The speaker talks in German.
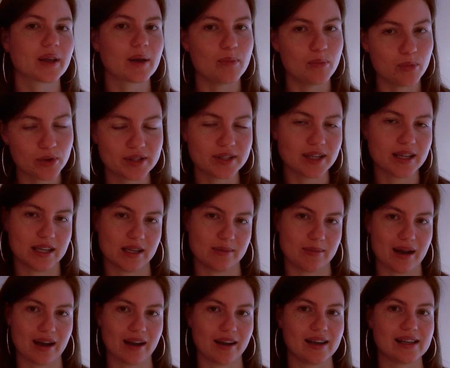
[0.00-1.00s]
Müsst ihr nicht
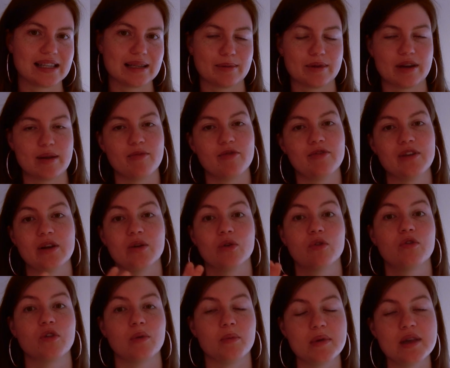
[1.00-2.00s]
machen. Ist aber eine
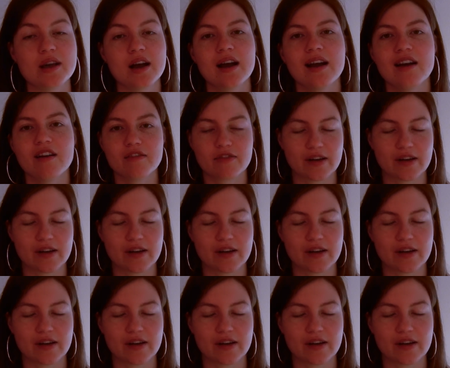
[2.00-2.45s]
Empfehlung von mir,